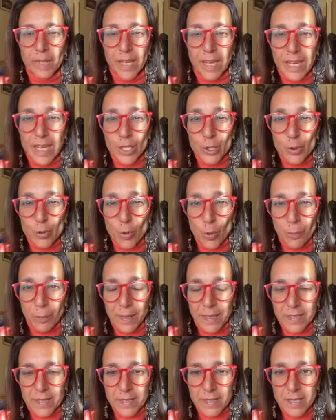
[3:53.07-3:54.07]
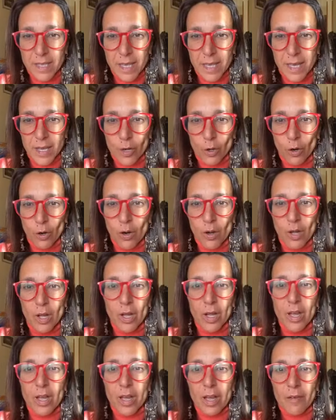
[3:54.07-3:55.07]
il suo pensiero
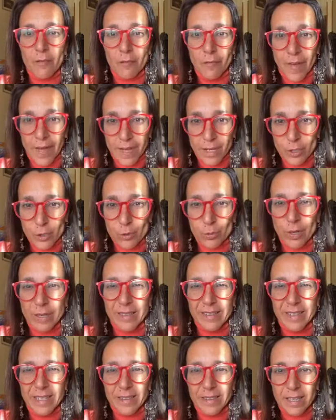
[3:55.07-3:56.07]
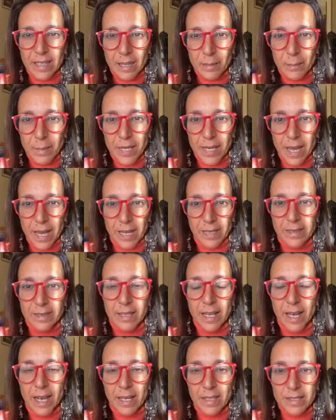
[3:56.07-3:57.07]
verso una
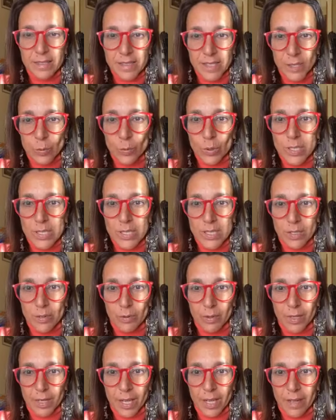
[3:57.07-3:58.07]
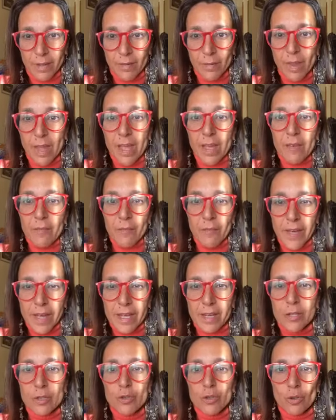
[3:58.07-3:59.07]
determinata situazione,
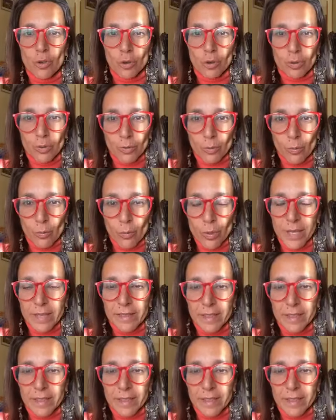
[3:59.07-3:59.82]
verso una